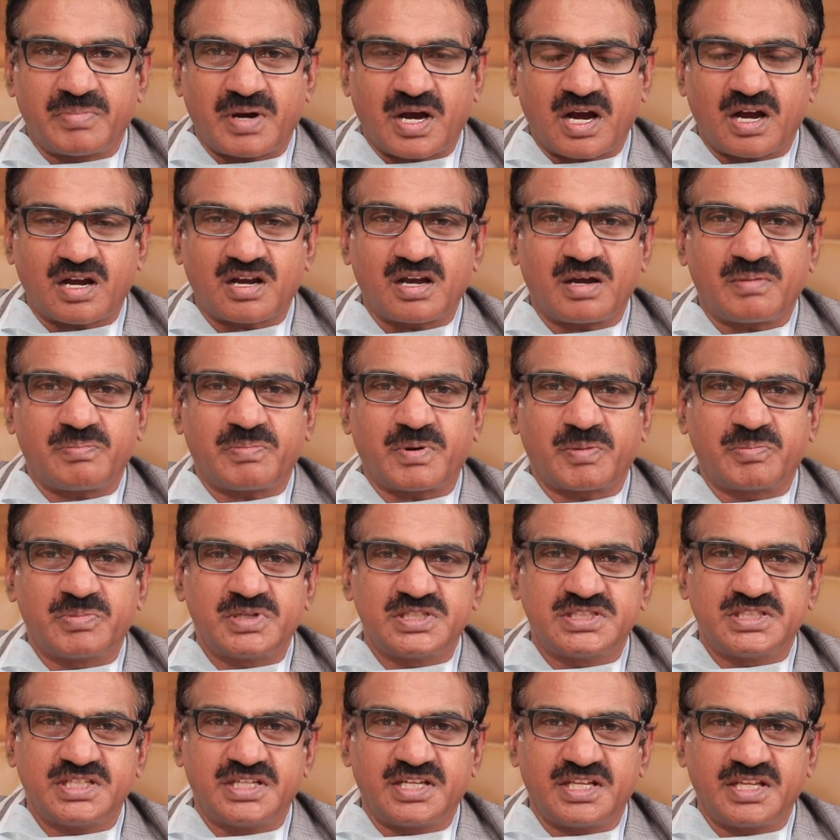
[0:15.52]
బాగా
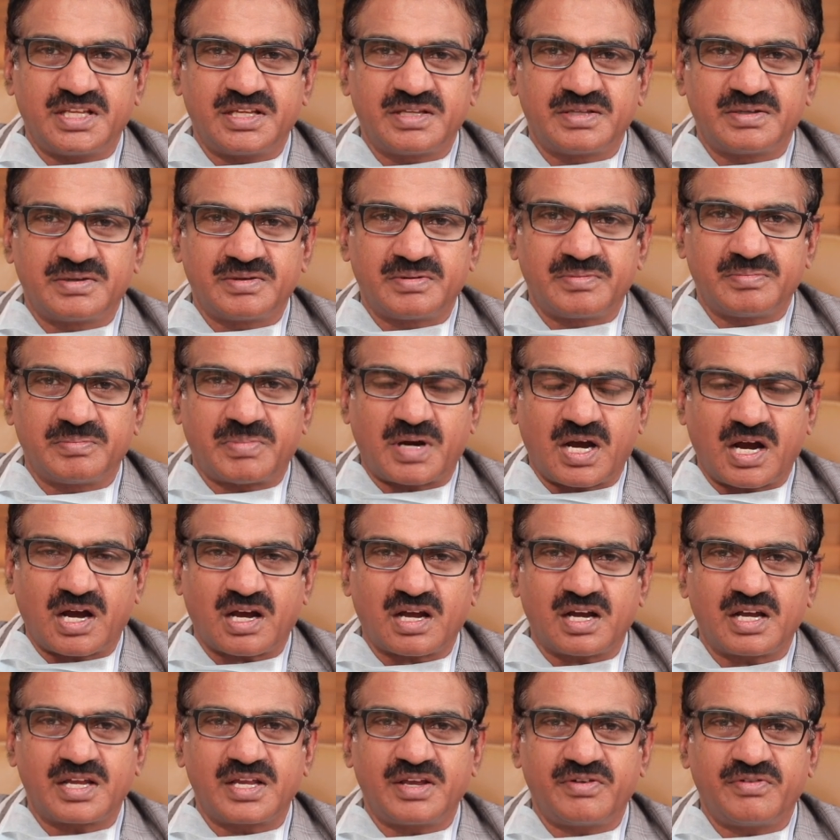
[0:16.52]
పబ్లిసిటీ
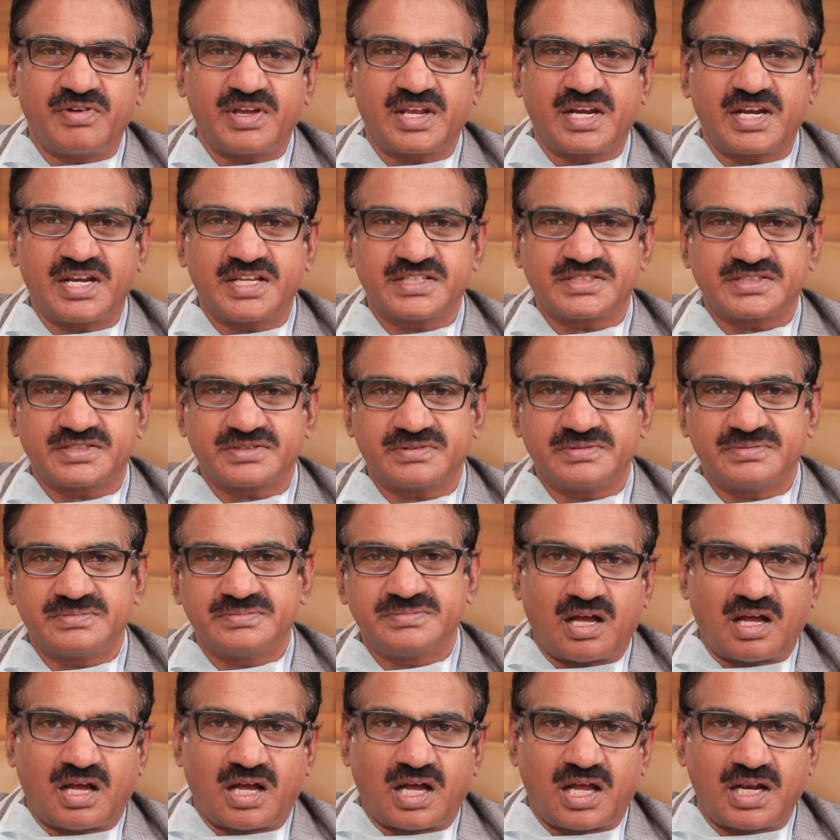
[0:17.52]
బాగా అవేర్నెస్
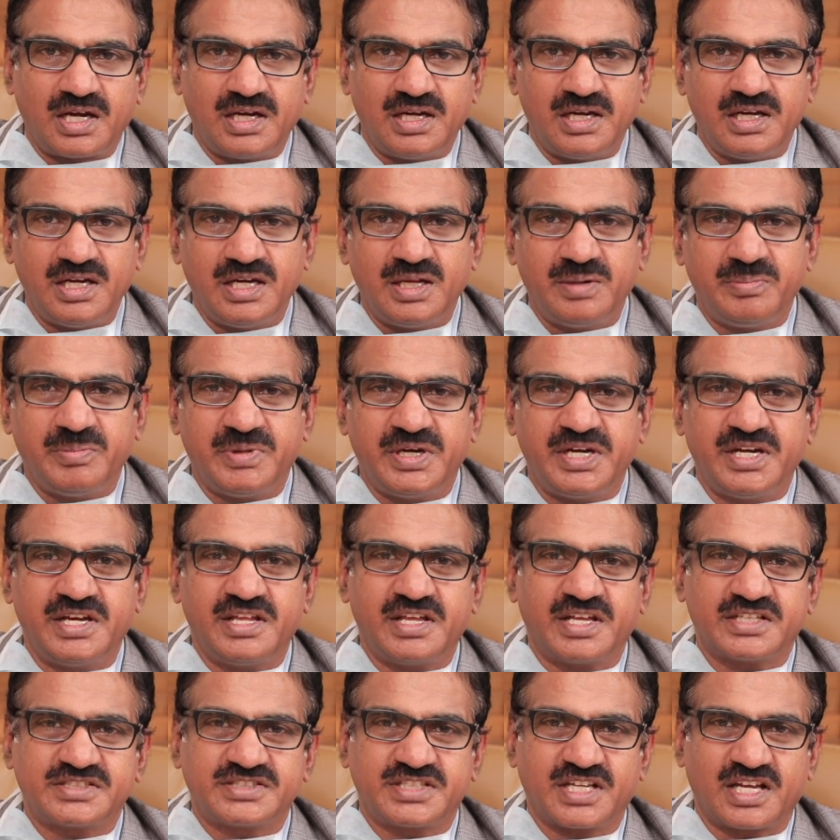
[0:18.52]
అన్ని
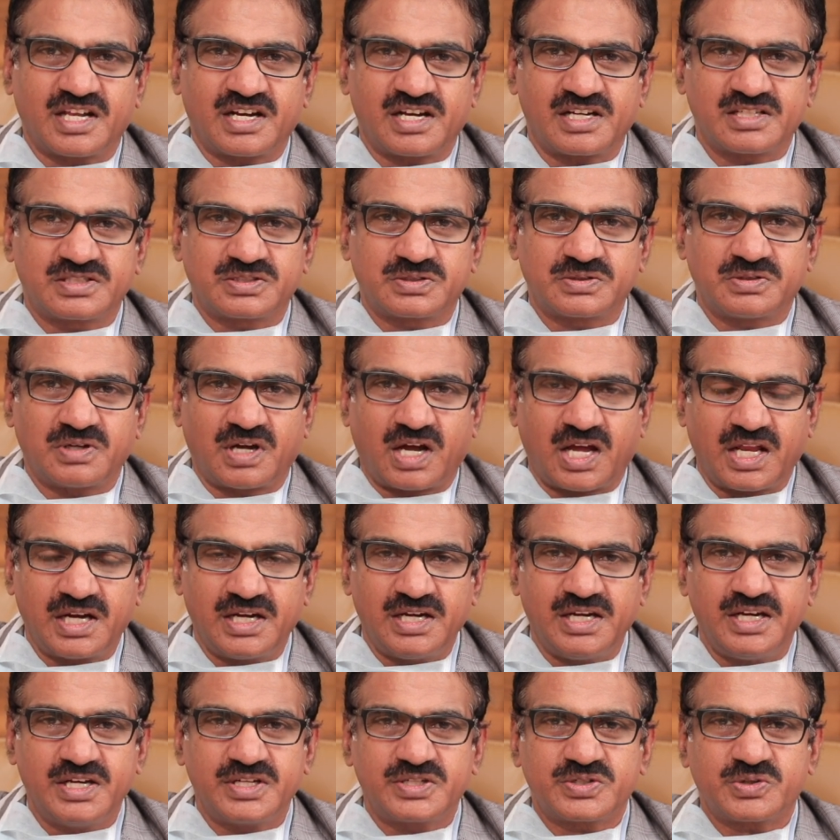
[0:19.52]
మీడియా ఛానల్స్
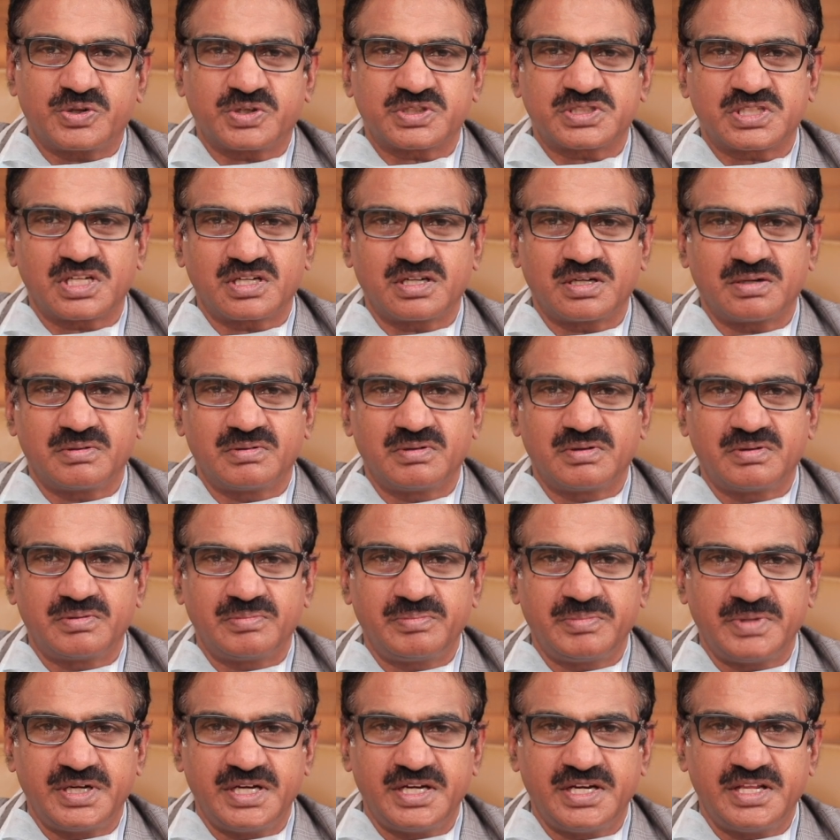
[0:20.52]
అన్ని సోషల్
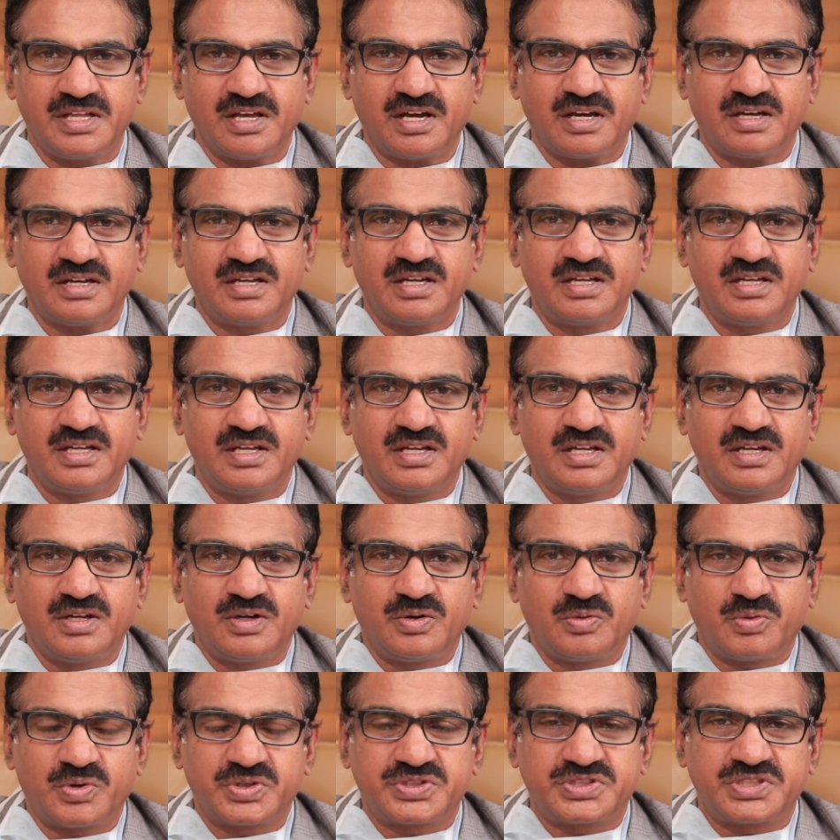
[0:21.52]
మీడియా
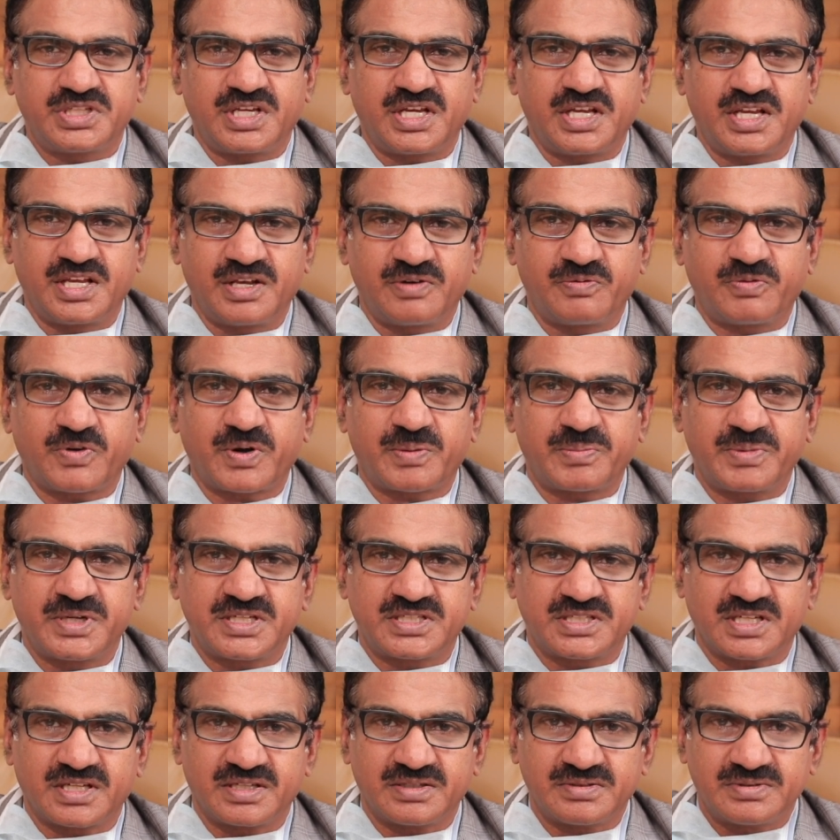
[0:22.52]
వచ్చే
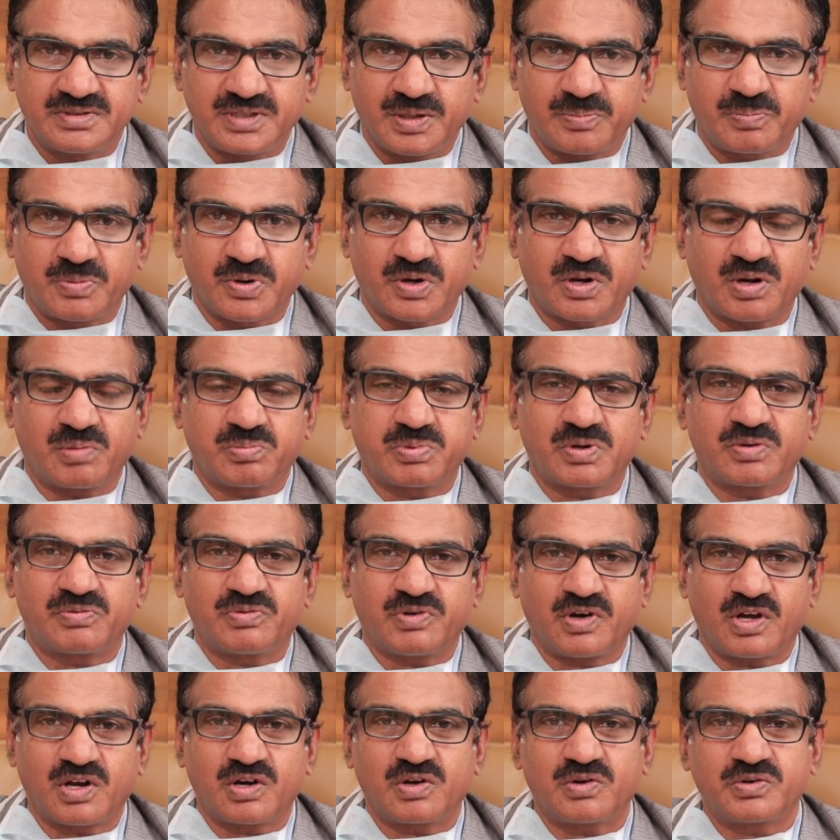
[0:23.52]
ఇన్ఫర్మేషన్ ఎప్పటికప్పుడు
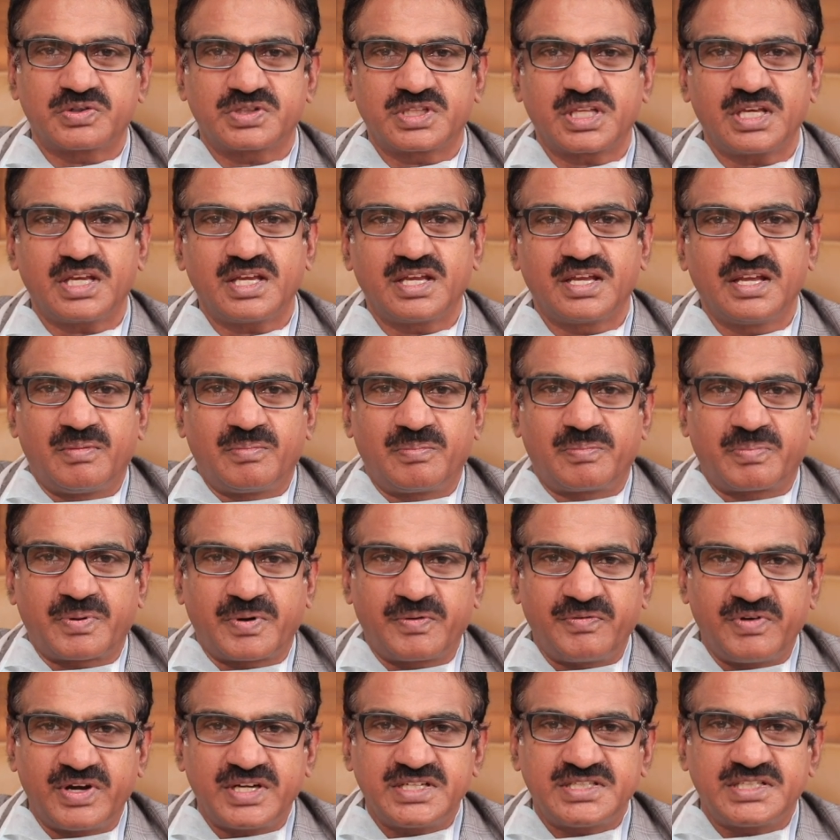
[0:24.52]
ఫాలో అవుతాయి
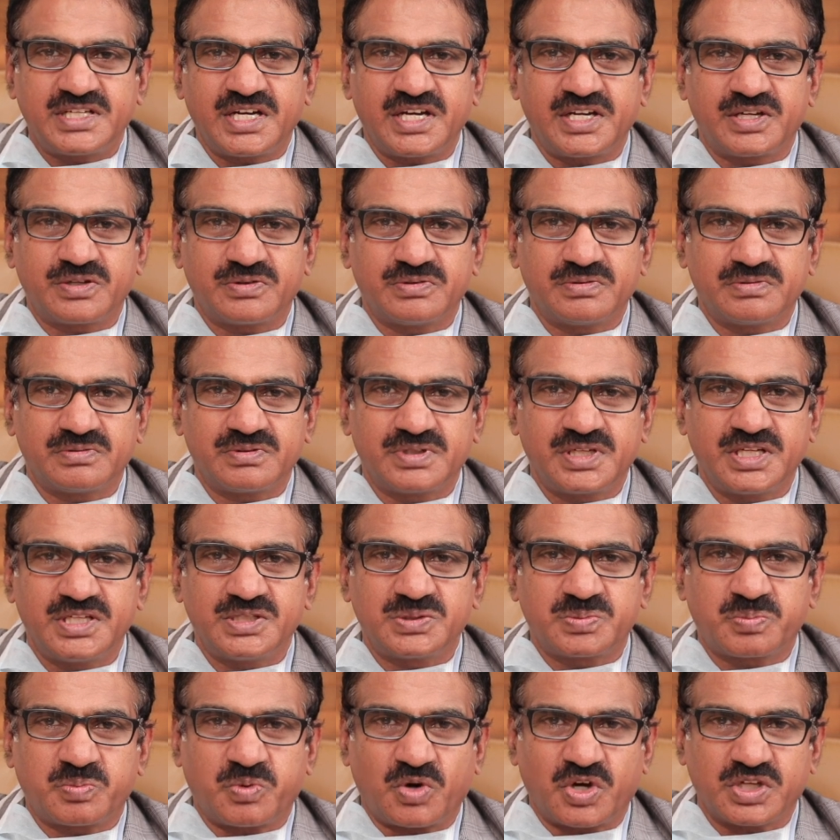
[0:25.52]
ప్రివెంట్ చేయటం
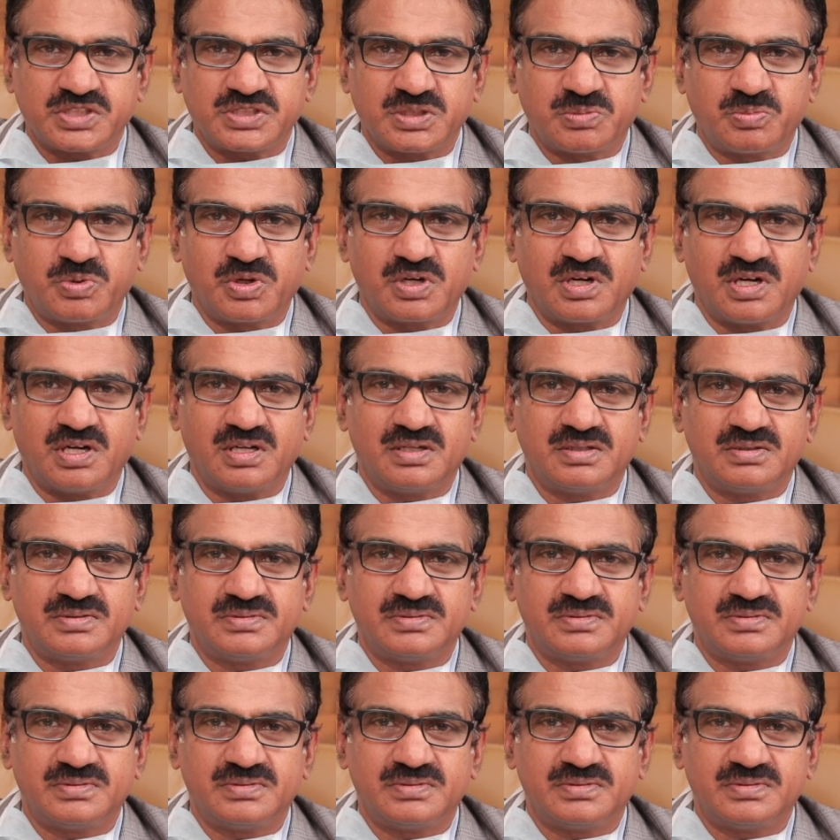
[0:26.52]
ఈజ్ పాజిబుల్